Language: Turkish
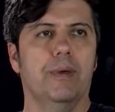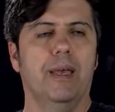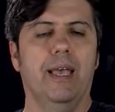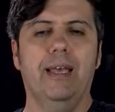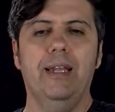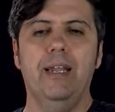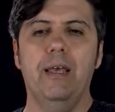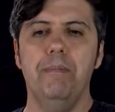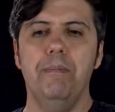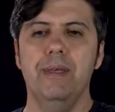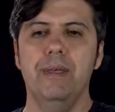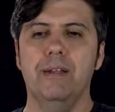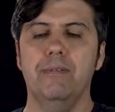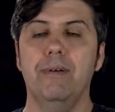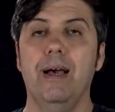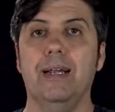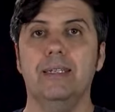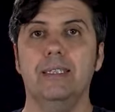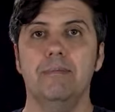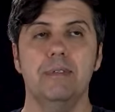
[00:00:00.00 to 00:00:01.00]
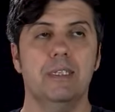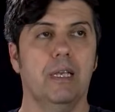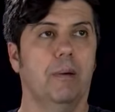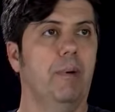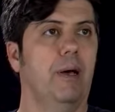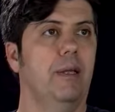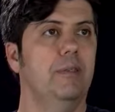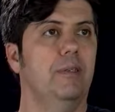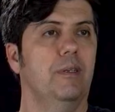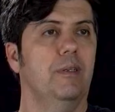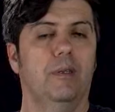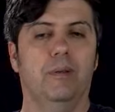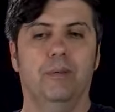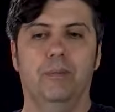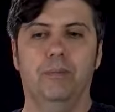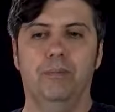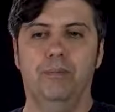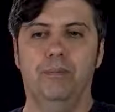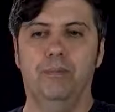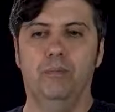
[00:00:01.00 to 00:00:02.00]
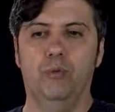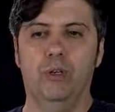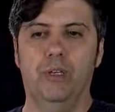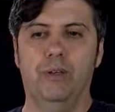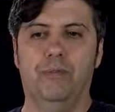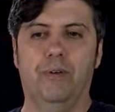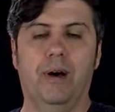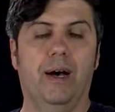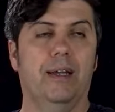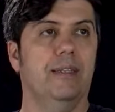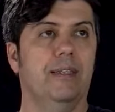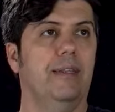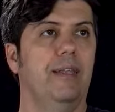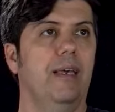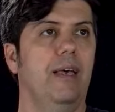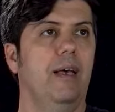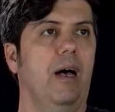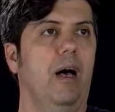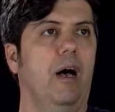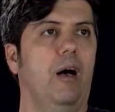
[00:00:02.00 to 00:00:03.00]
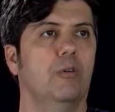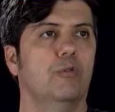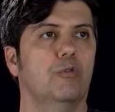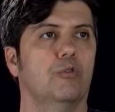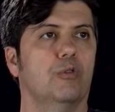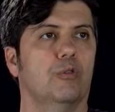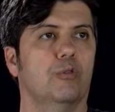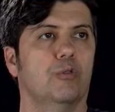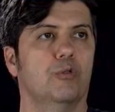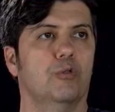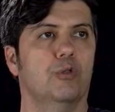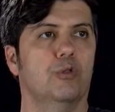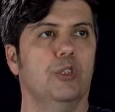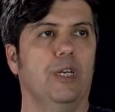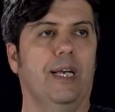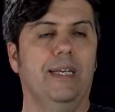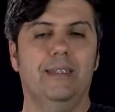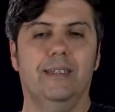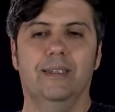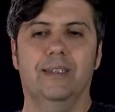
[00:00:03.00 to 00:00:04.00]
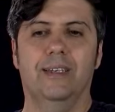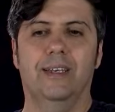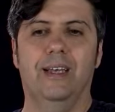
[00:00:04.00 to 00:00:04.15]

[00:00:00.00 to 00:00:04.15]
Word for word: N'e 1 verdiğim zaman bu ifadede A3 oluşacak.